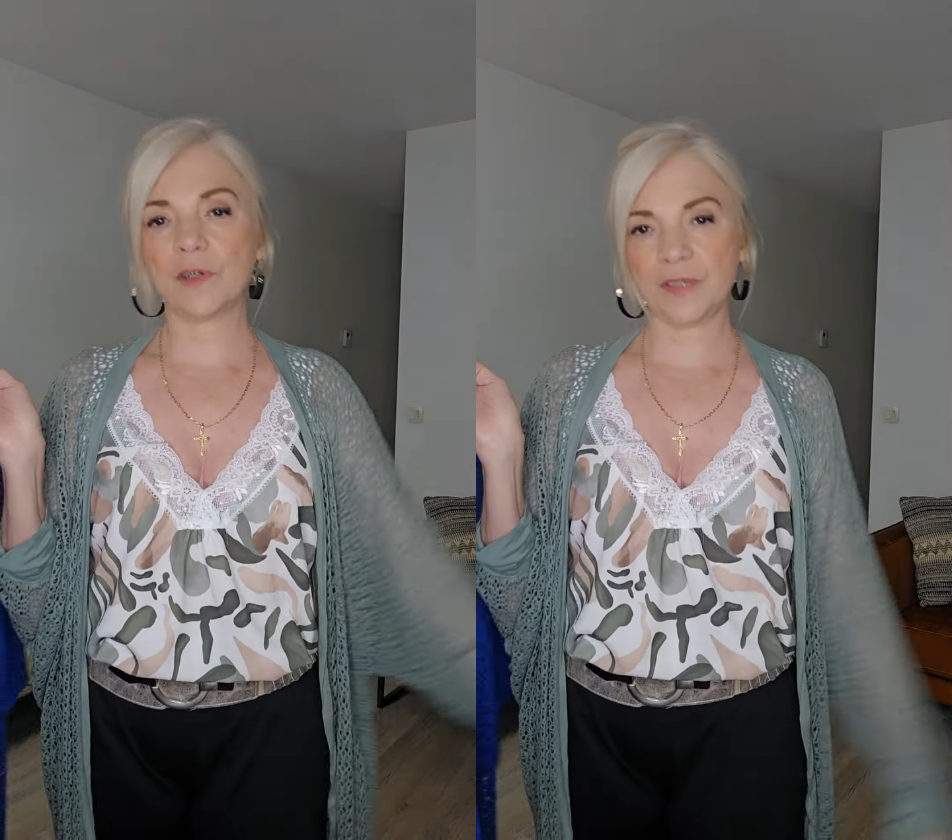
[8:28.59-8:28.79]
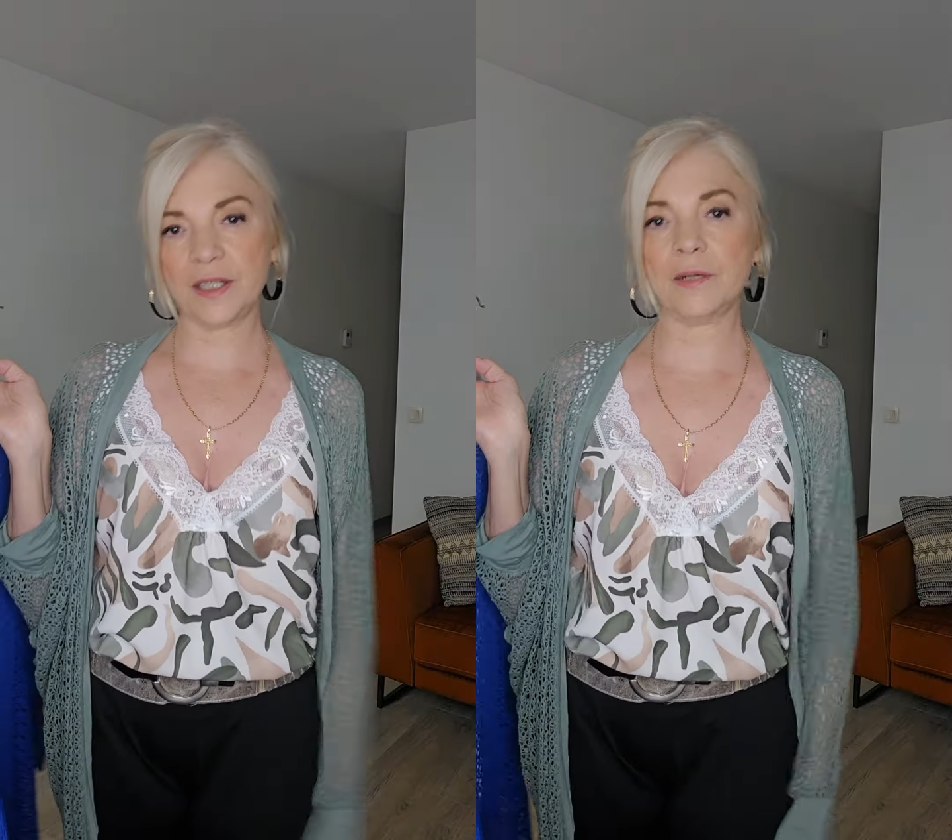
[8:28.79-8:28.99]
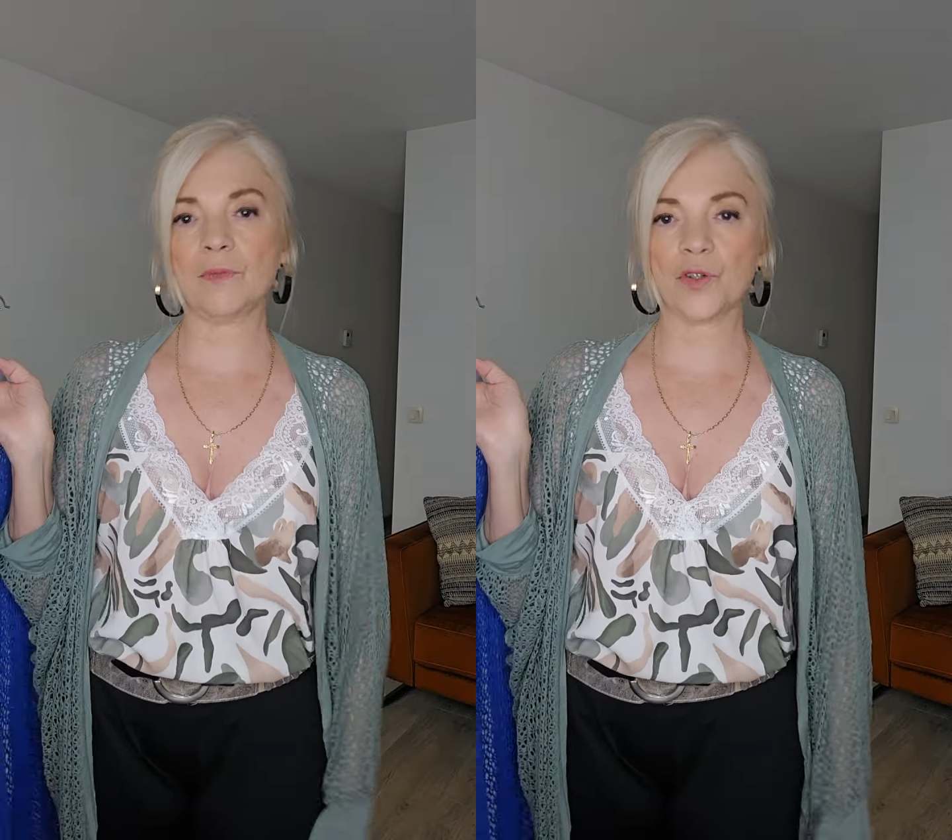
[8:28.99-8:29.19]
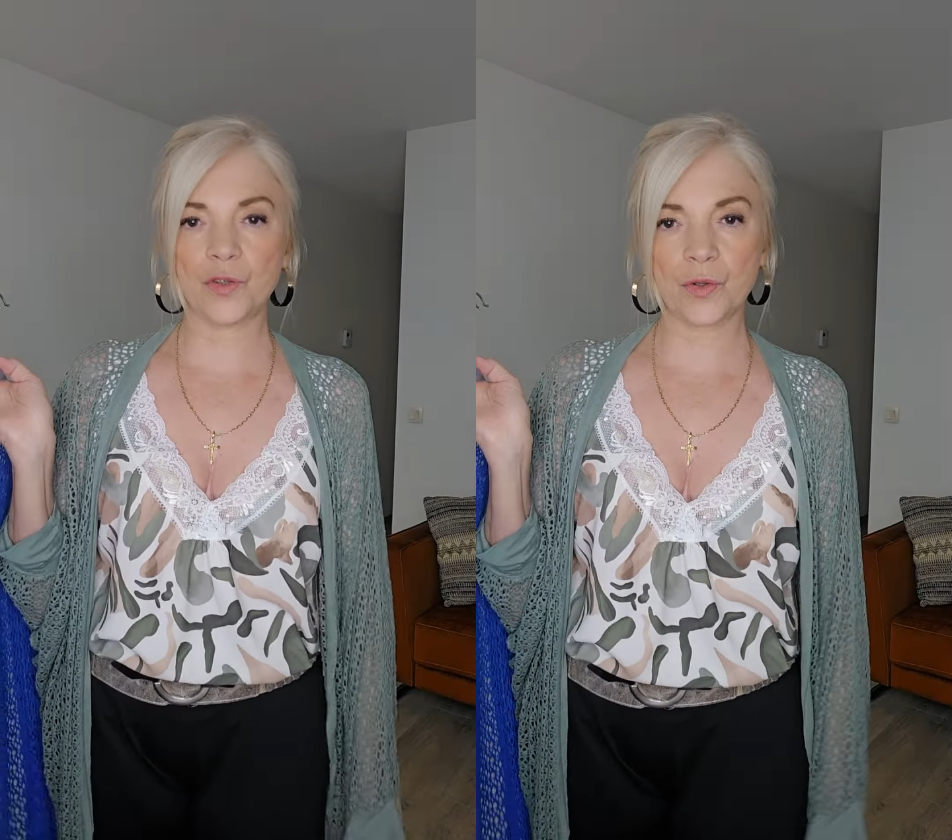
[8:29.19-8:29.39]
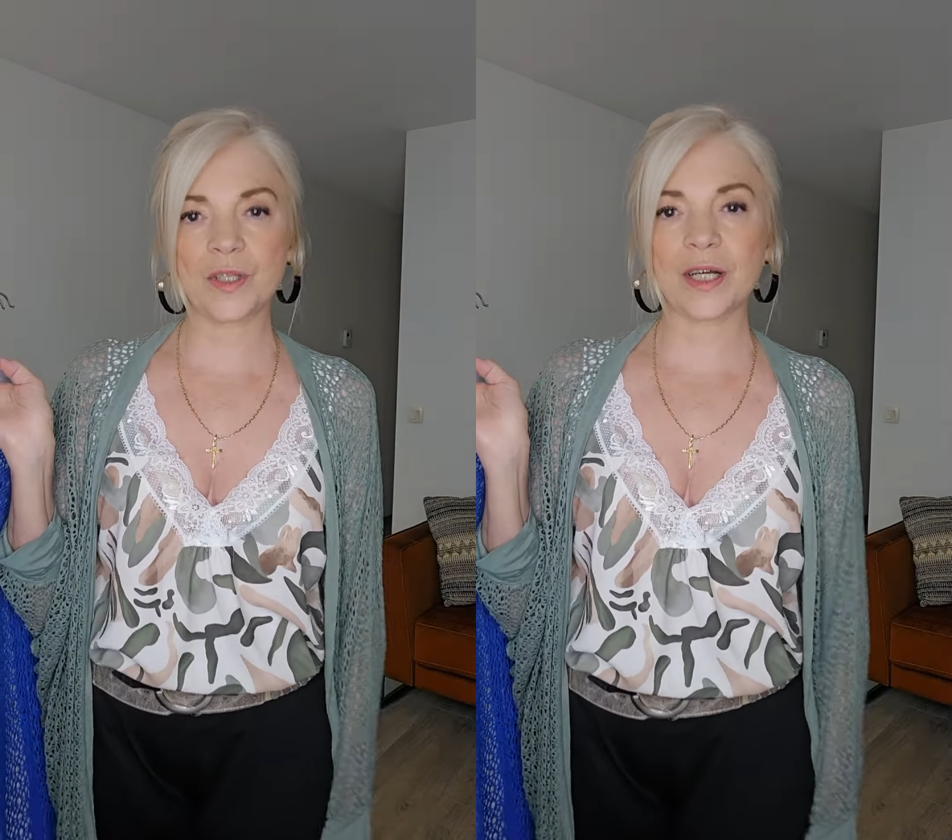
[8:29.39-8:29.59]
facilement
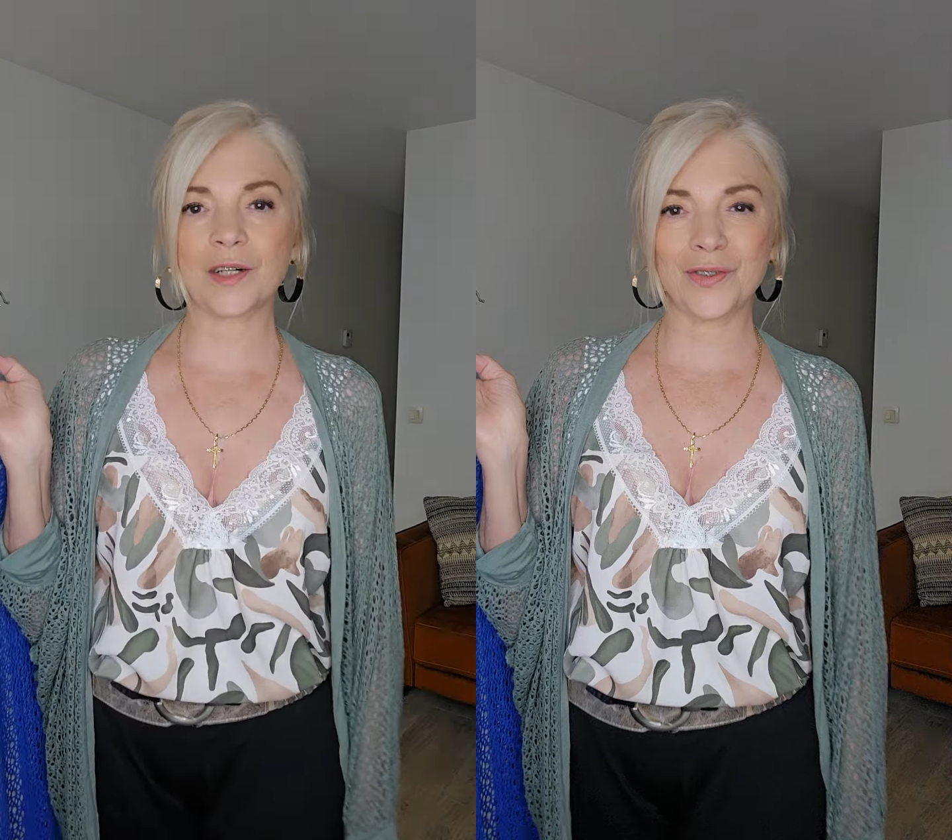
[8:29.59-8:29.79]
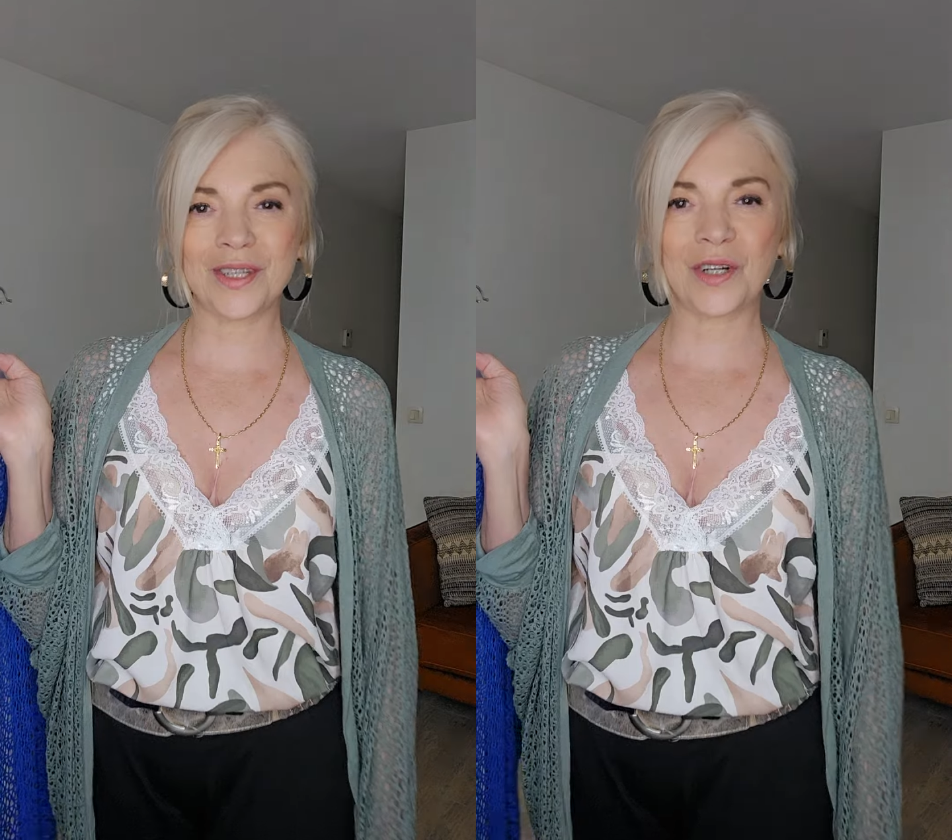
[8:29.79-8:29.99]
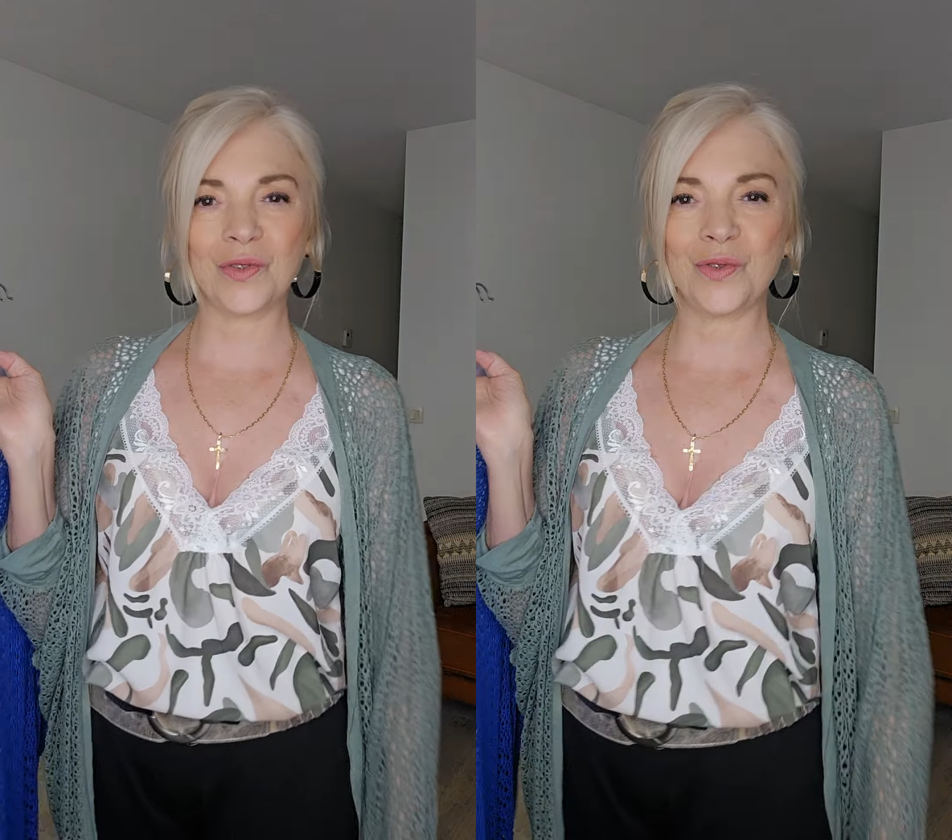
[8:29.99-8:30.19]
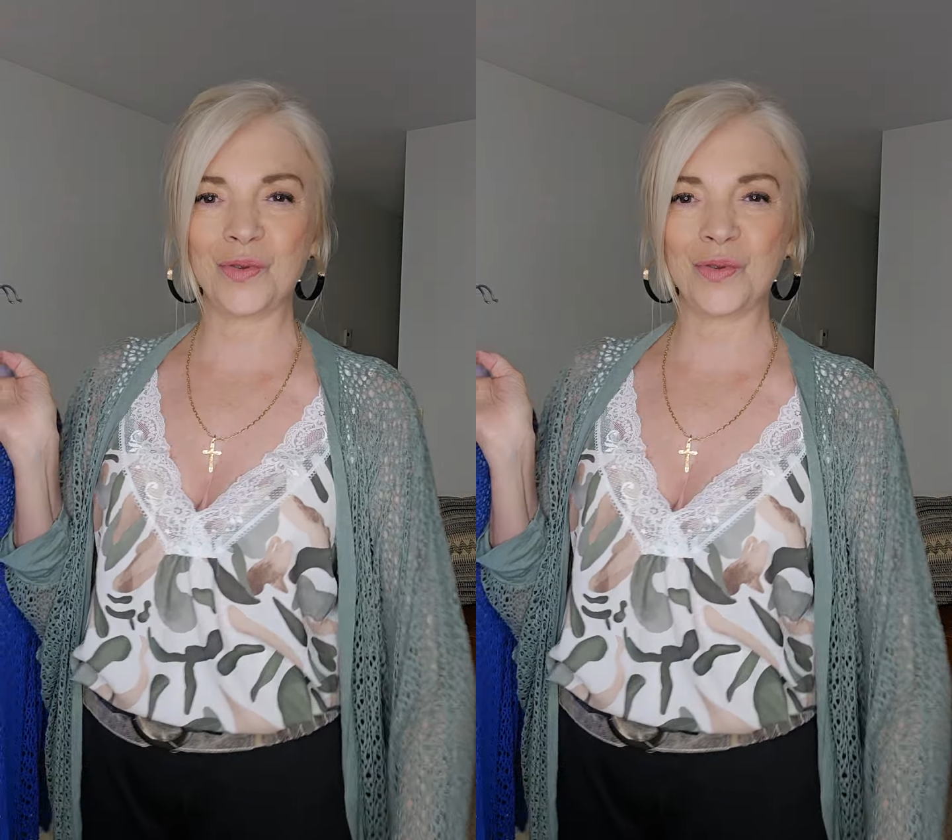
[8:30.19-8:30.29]
jusqu'au 50-52.